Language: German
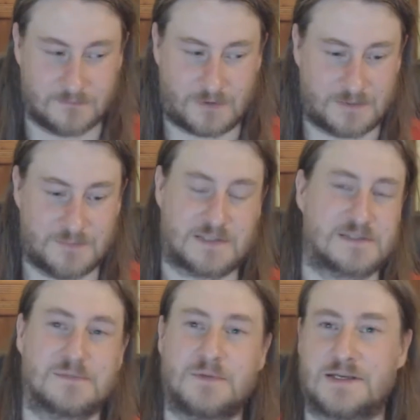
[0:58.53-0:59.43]
weil mich
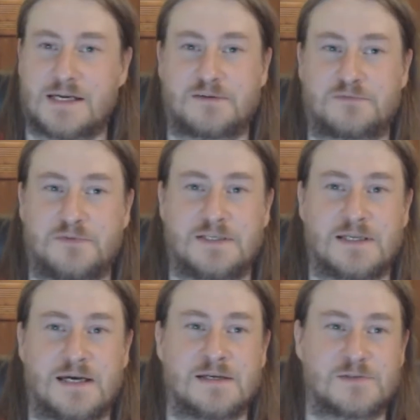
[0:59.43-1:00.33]
das immer nervt,
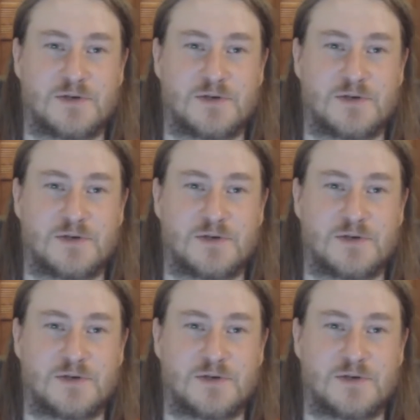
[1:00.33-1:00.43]
wenn da